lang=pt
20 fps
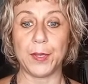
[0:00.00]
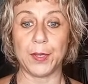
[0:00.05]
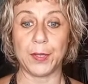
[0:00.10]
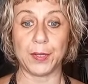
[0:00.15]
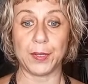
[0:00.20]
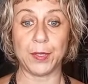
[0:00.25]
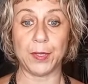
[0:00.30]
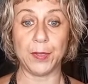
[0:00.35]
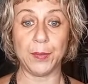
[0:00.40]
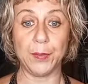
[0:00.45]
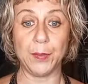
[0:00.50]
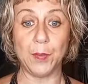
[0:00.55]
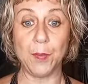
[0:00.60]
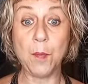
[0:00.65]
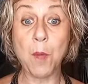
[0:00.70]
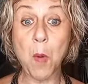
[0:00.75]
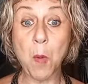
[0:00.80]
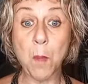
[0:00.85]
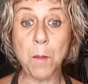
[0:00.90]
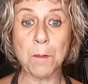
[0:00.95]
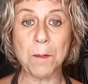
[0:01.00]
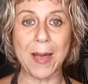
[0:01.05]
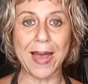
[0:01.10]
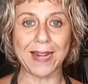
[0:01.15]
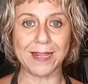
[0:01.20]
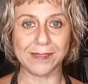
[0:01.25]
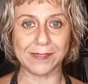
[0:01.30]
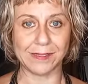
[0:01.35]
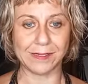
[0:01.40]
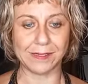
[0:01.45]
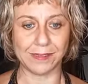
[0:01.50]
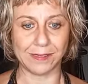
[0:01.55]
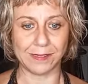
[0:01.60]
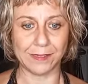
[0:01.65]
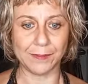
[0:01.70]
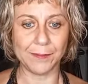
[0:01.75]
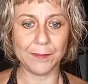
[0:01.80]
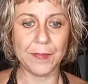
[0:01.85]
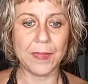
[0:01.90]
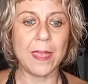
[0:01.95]
que o Moon
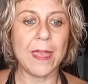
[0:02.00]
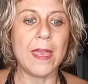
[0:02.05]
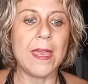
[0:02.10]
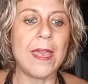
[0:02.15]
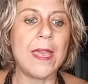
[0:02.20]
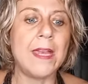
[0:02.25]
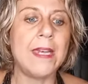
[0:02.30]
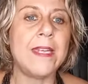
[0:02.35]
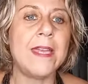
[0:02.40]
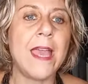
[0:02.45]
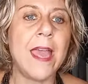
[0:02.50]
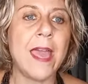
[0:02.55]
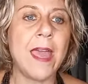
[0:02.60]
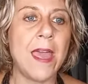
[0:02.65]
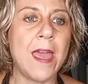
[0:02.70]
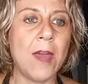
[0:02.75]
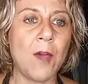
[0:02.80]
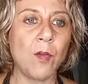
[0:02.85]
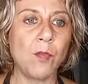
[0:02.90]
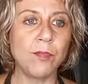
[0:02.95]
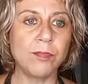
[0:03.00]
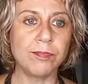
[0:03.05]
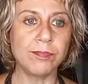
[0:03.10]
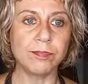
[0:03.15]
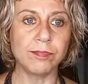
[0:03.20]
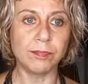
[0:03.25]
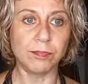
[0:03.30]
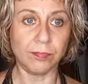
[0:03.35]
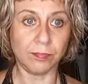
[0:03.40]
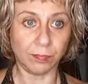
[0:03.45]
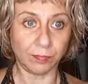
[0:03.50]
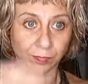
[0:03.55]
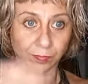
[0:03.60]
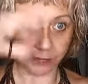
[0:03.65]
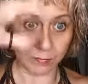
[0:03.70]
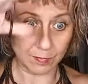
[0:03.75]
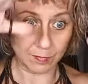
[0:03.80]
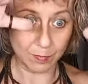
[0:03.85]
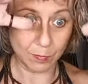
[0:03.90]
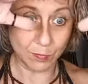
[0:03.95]
Palace ele é um,
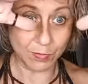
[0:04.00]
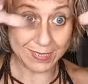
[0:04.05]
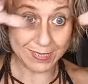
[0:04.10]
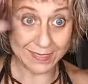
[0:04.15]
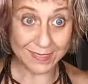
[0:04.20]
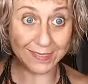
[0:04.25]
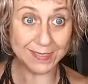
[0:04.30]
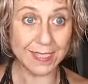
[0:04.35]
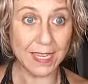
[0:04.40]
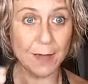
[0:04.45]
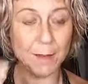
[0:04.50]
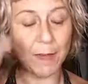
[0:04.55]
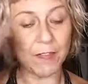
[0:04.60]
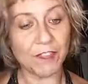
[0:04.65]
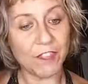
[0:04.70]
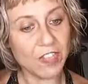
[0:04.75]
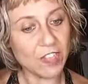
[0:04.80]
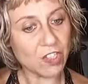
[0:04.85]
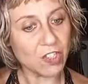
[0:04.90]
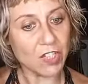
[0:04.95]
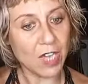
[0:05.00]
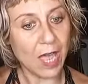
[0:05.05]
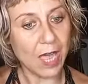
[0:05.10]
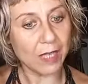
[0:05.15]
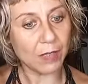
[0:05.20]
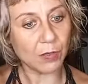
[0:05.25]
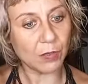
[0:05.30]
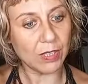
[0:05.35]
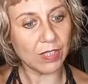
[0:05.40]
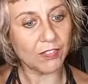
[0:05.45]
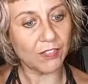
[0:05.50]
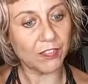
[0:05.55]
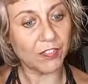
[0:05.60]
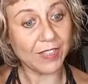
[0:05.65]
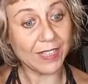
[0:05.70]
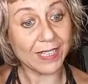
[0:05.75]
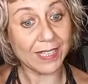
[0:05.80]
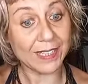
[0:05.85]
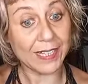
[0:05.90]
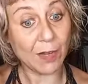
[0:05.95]
um, um sistema fechado que
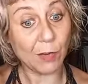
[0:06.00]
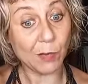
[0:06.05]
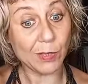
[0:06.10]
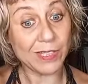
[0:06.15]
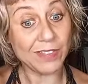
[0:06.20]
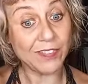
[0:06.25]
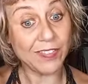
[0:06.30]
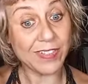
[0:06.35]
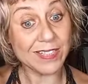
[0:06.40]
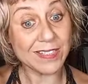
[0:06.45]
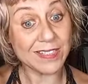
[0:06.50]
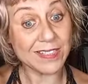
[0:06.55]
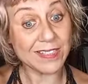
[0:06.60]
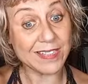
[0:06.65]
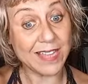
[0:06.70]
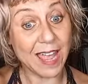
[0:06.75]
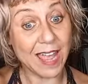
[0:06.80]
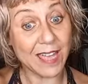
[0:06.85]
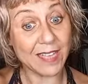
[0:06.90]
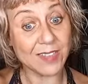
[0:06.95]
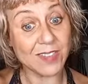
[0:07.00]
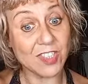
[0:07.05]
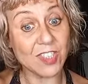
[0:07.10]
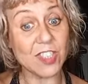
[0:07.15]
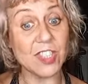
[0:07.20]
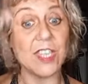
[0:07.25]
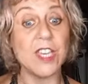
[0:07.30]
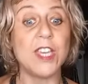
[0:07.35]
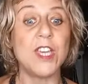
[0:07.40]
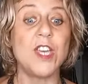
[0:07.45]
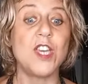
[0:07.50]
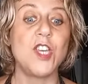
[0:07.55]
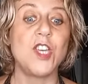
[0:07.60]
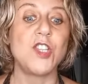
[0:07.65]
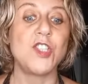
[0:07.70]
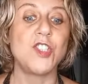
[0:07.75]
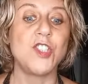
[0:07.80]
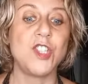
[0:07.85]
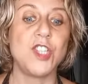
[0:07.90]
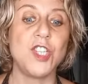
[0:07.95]
fica na Universidade
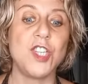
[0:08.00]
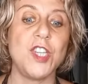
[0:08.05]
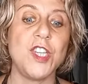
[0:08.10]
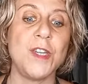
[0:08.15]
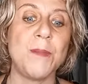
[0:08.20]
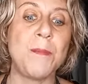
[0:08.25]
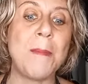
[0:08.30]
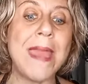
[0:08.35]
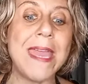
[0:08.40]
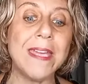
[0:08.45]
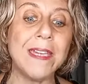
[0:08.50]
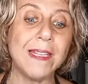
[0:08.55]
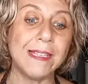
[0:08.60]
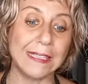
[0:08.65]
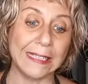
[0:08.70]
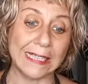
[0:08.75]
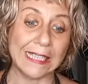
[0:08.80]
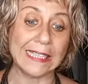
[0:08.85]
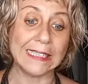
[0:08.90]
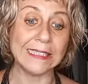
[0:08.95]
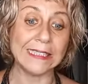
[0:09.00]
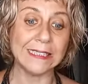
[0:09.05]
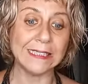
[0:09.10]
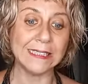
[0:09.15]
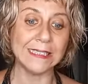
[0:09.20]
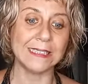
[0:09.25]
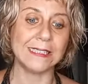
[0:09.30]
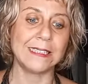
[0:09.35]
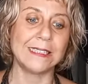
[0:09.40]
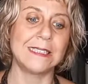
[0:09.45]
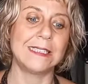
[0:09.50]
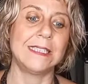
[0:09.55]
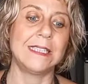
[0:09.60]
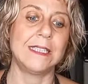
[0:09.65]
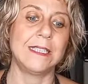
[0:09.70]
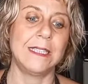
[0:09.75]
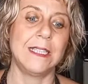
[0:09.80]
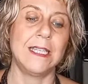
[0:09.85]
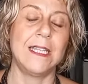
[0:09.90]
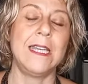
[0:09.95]
de Bengham,
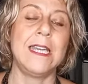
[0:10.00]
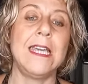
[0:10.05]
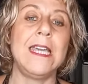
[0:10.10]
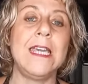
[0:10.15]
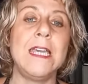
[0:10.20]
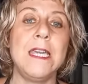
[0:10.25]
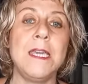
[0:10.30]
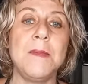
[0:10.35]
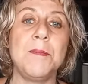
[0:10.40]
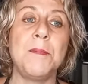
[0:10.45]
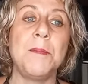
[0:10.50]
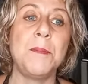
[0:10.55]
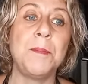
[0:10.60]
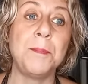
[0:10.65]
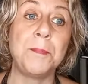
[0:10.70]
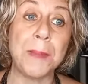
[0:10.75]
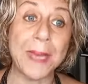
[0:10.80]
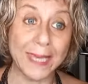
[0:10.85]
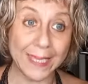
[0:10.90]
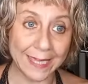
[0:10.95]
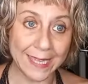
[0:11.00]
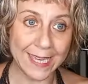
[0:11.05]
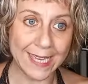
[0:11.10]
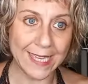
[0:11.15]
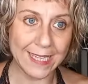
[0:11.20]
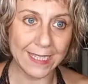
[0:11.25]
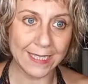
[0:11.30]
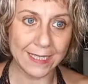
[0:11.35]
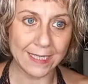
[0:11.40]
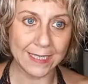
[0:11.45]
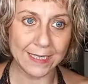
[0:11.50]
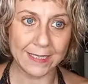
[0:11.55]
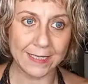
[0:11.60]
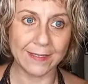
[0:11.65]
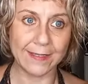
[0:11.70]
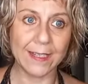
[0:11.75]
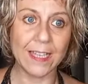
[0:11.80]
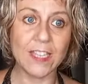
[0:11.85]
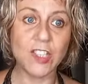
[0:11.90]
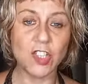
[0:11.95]
em Pequim,
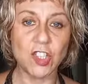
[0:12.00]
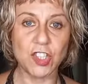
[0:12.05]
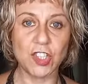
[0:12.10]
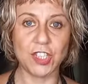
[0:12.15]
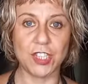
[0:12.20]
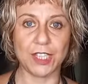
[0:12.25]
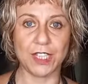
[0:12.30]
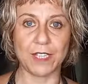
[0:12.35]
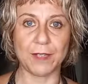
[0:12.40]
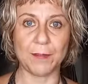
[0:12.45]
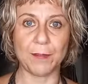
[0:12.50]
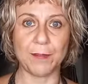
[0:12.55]
na China.